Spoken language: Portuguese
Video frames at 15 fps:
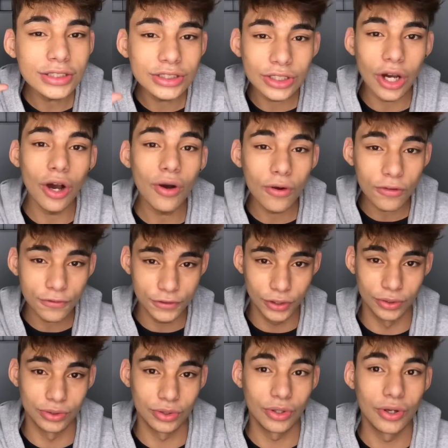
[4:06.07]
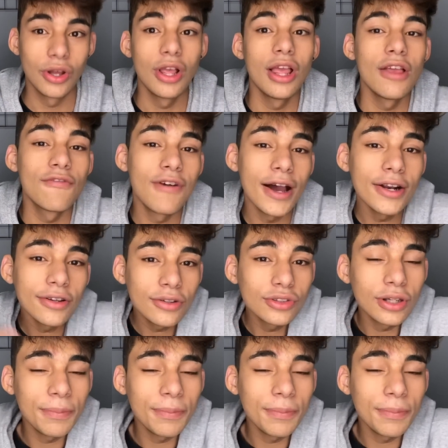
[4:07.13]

só um filtro. Vai em algum